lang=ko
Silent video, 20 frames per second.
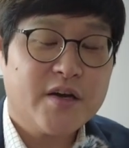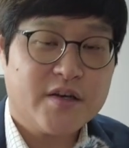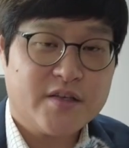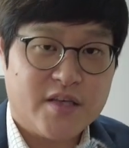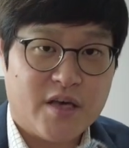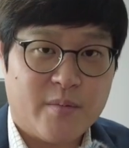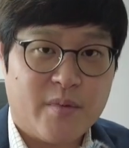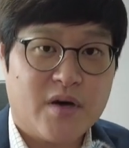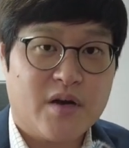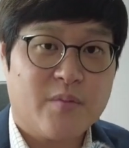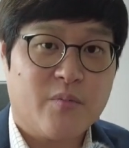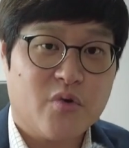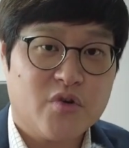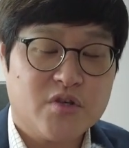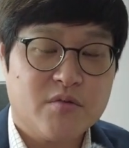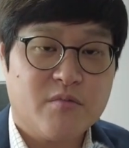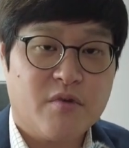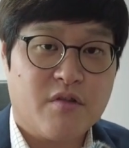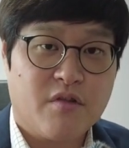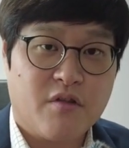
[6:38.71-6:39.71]
그 자막을
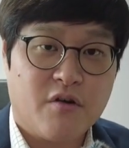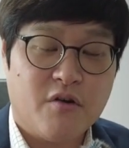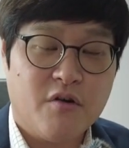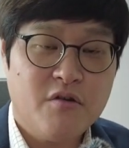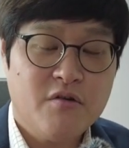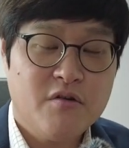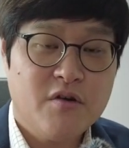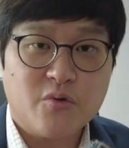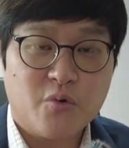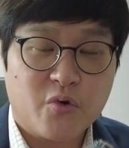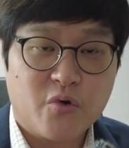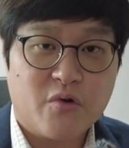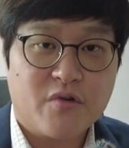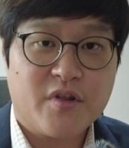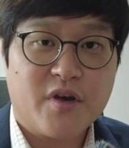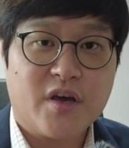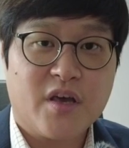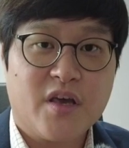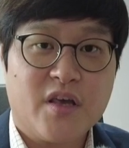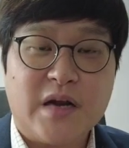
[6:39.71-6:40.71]
보시면서
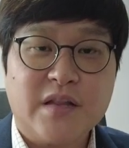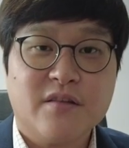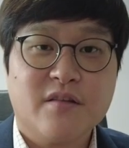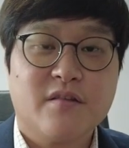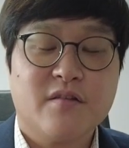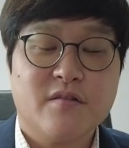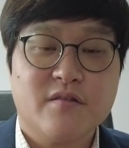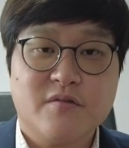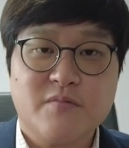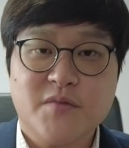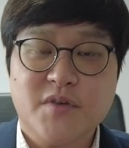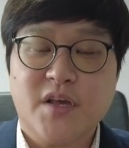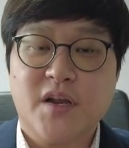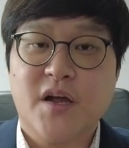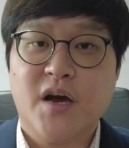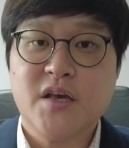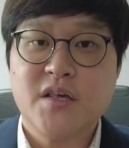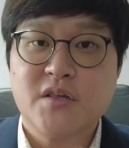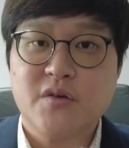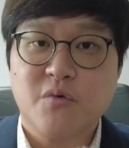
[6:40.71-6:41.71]
동영상의 말뜻을 좀
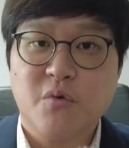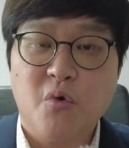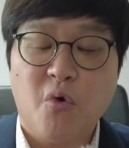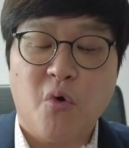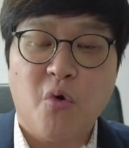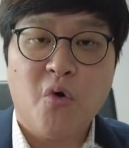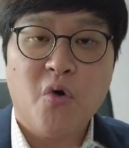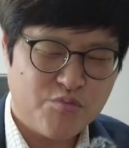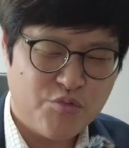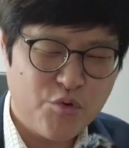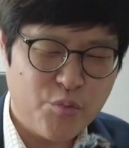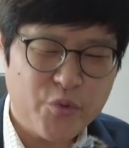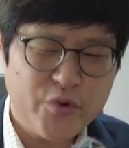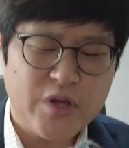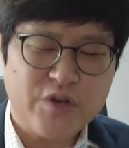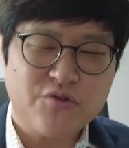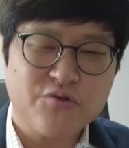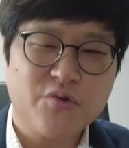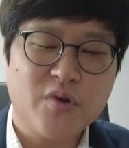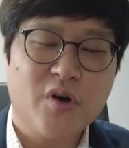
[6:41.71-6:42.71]
이해를 하시고
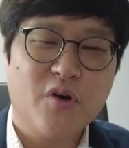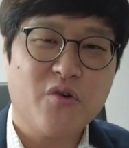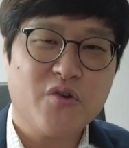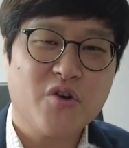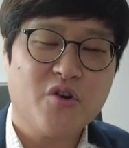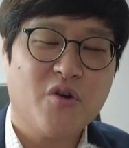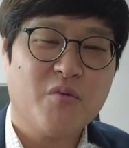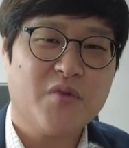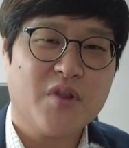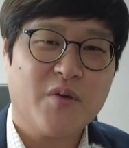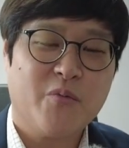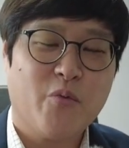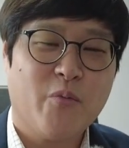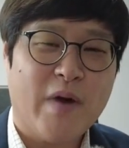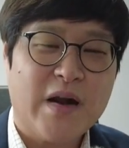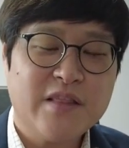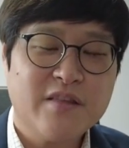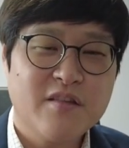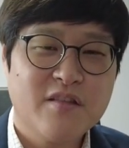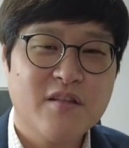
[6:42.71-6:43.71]
무엇보다 중요한 건 이겁니다. 뭐
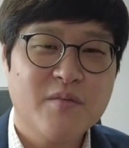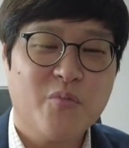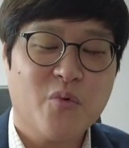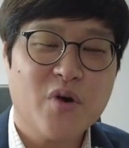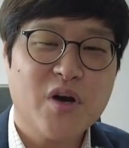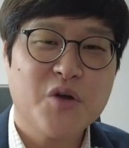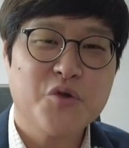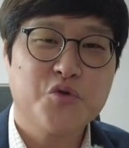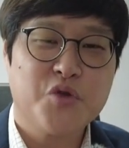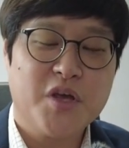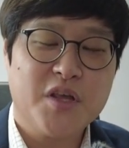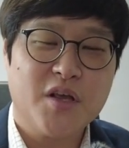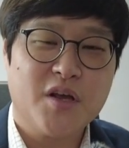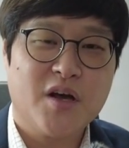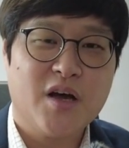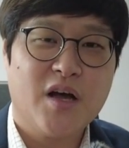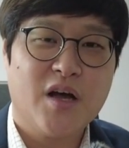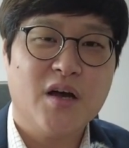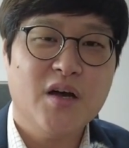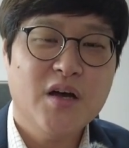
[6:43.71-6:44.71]
말뜻을 몰라도
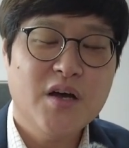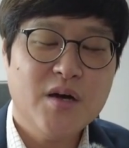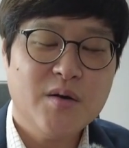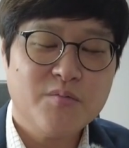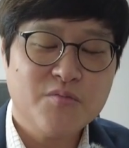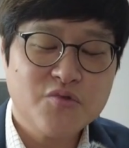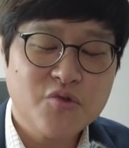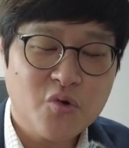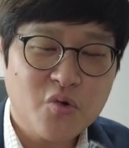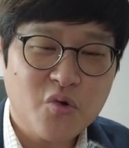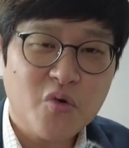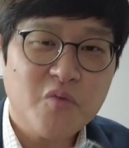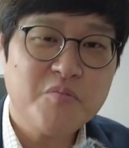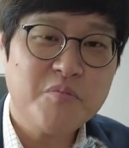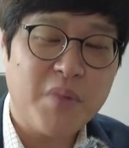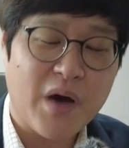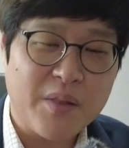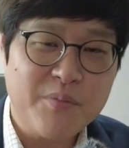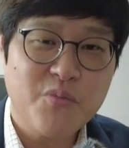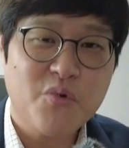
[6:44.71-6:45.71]
되니까 무조건
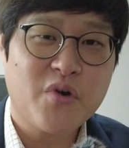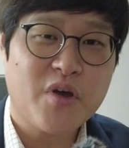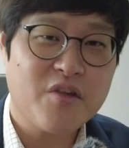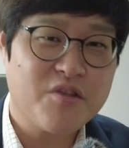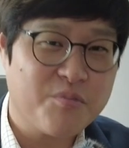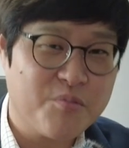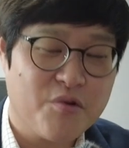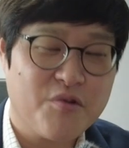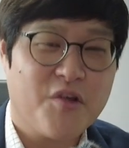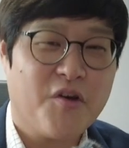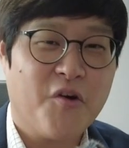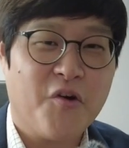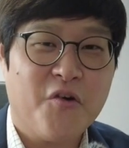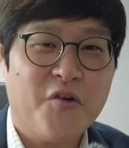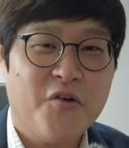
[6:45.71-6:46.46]
반복해서 보세요.